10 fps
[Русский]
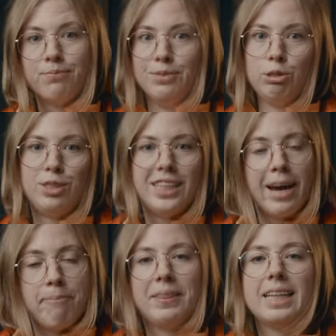
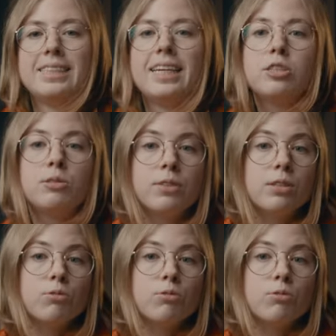Друзья, надеюсь, вы